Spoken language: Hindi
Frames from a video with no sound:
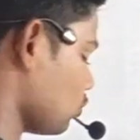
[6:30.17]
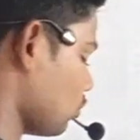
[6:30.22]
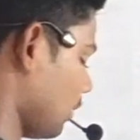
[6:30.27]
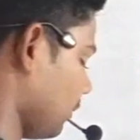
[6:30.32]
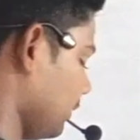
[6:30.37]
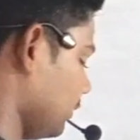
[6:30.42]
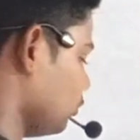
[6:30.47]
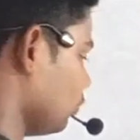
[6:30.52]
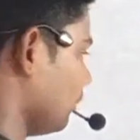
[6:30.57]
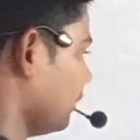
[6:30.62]
है
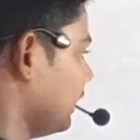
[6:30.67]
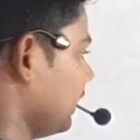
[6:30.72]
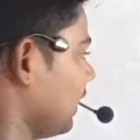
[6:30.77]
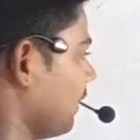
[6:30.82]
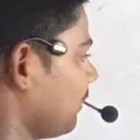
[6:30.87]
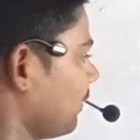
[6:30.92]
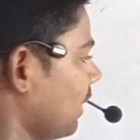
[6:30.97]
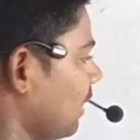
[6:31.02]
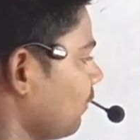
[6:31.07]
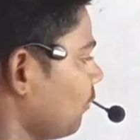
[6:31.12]
दोस्तों अभी जो मैं
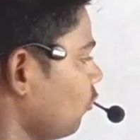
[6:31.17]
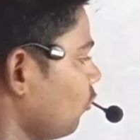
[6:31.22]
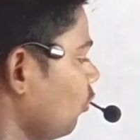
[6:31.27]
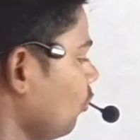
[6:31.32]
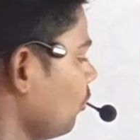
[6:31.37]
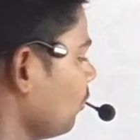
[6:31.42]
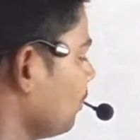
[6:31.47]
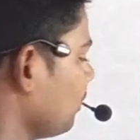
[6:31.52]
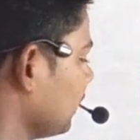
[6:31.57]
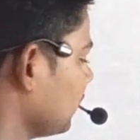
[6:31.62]
यहाँ पर
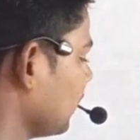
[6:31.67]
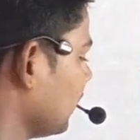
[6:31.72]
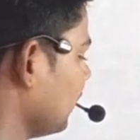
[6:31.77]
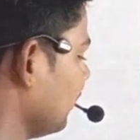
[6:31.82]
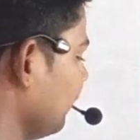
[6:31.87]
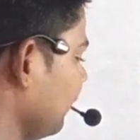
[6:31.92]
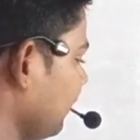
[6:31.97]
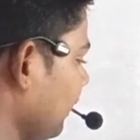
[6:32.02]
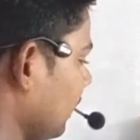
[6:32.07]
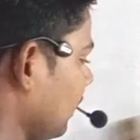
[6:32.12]
आपको
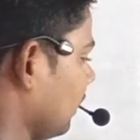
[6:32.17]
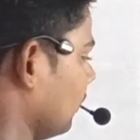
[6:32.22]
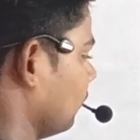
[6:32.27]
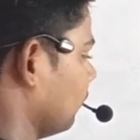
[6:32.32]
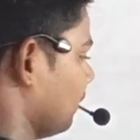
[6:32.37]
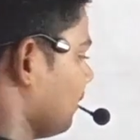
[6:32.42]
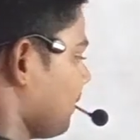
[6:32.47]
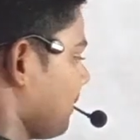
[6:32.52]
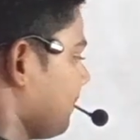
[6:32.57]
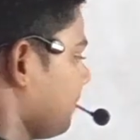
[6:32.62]
बताने भी वाला
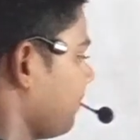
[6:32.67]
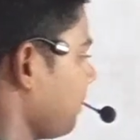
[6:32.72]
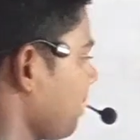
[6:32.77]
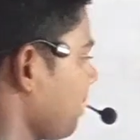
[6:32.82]
हूँ